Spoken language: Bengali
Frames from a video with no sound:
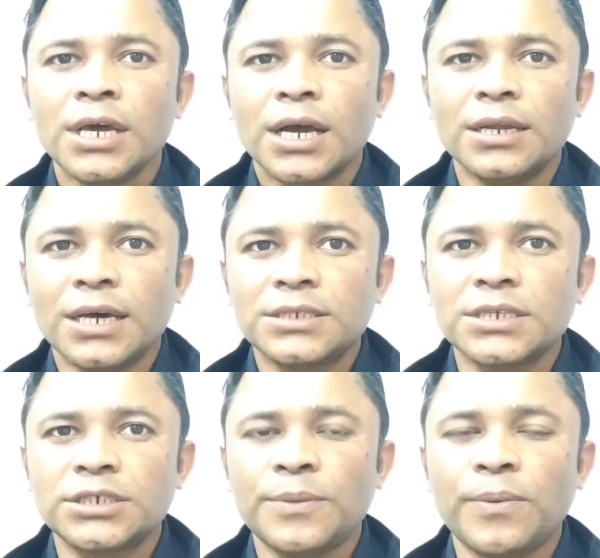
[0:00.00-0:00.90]
কারণ
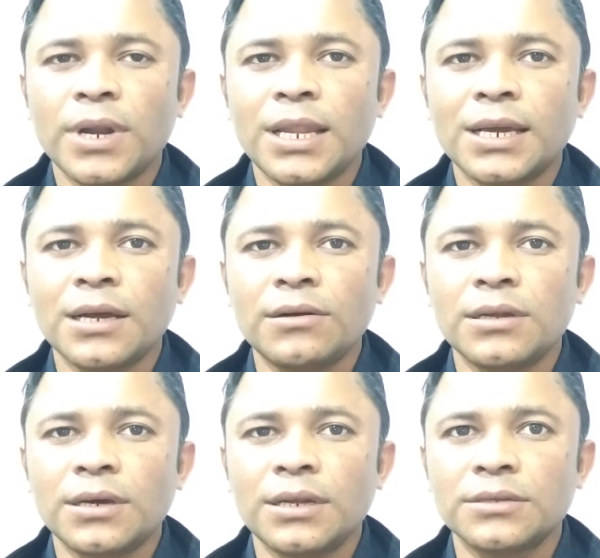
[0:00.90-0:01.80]
আজকে সে পড়ালেখা
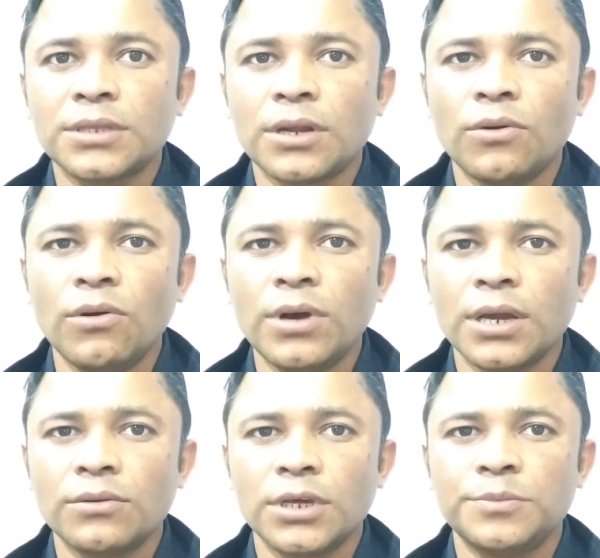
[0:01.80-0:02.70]
করার কারণে তার
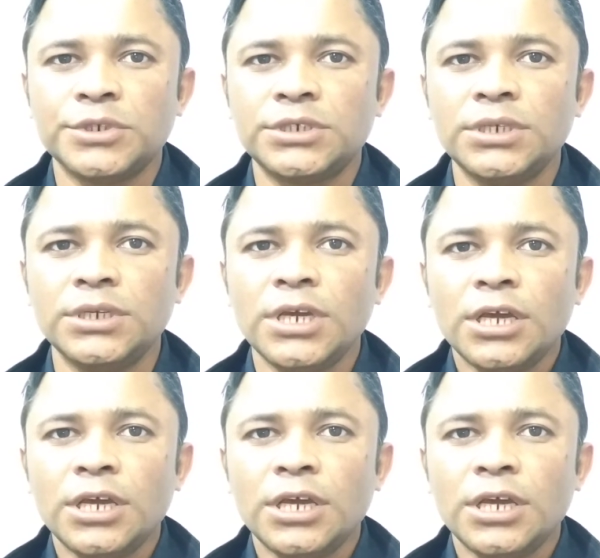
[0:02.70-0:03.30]
অহংকার অনেক বেশি